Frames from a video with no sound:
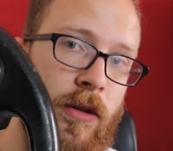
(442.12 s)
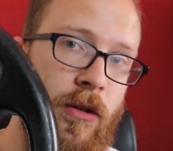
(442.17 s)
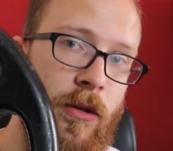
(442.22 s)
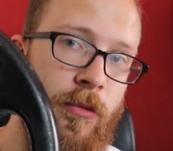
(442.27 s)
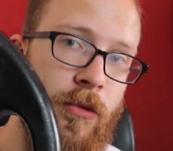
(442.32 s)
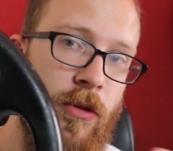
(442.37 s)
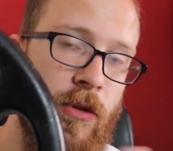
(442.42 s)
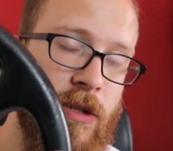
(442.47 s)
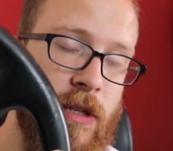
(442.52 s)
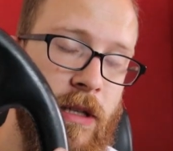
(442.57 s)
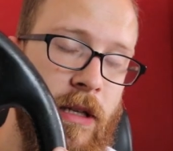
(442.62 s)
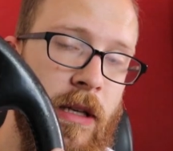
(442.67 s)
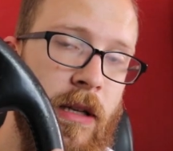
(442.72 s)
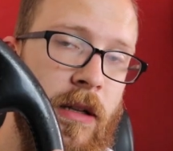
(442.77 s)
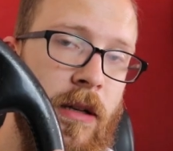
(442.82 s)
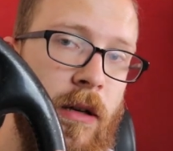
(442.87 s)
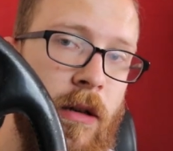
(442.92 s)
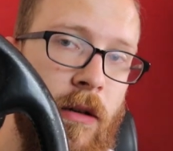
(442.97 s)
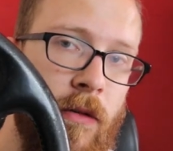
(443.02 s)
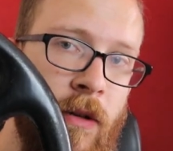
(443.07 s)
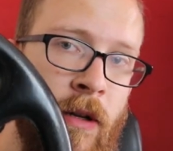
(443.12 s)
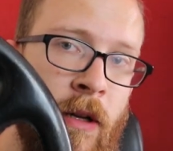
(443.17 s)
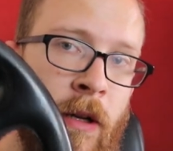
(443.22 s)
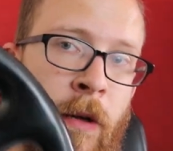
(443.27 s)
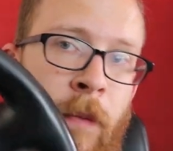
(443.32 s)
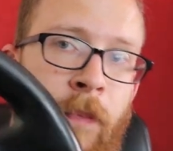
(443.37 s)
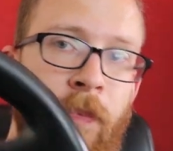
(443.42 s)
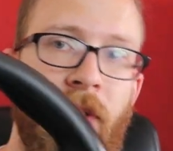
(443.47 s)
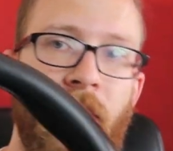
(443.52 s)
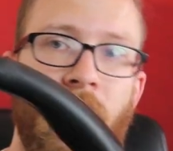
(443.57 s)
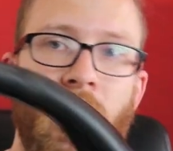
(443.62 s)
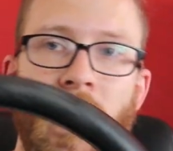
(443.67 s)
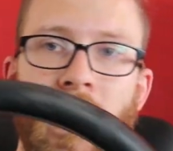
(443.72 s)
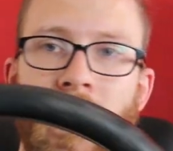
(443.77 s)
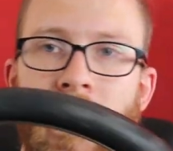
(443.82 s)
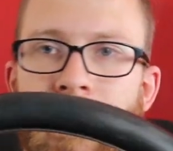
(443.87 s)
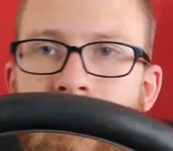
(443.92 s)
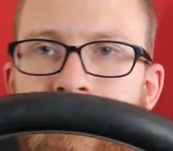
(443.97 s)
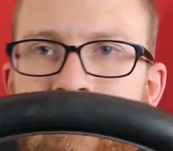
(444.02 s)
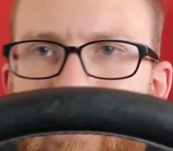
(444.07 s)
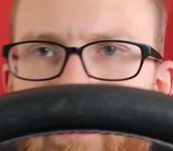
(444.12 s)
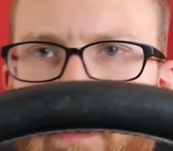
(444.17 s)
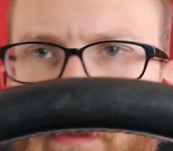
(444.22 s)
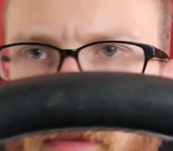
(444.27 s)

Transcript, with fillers: da kommt neues Leder drauf, weil